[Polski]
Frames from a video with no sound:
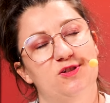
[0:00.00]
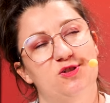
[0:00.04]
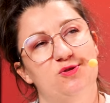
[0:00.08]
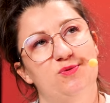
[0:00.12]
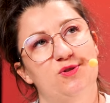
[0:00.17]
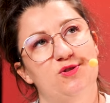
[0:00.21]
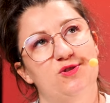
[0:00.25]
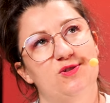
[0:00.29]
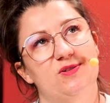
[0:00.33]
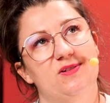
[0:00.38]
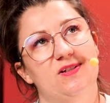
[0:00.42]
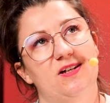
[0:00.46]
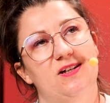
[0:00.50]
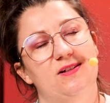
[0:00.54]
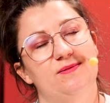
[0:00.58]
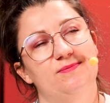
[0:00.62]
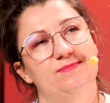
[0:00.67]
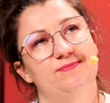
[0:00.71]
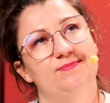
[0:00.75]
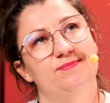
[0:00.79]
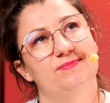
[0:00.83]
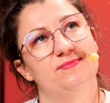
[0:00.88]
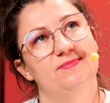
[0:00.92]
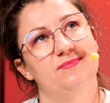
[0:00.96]
śmieszna
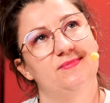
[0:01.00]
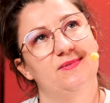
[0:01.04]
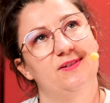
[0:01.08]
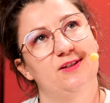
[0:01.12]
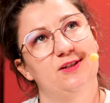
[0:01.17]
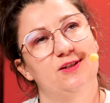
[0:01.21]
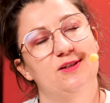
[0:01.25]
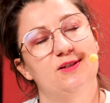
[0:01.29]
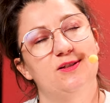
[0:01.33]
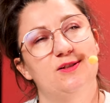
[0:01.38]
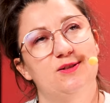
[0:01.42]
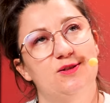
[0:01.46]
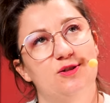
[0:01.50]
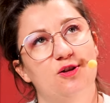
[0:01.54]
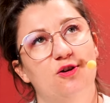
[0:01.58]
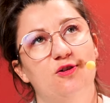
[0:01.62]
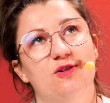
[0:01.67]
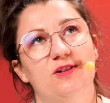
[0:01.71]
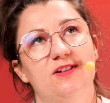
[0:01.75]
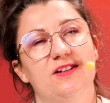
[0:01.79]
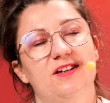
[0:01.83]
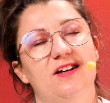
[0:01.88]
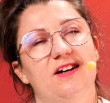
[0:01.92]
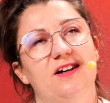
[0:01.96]

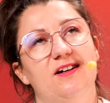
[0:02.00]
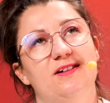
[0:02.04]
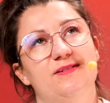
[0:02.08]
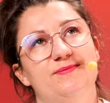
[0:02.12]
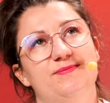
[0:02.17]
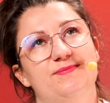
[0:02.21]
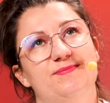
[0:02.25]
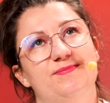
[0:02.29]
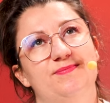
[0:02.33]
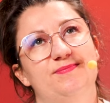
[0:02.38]
historia.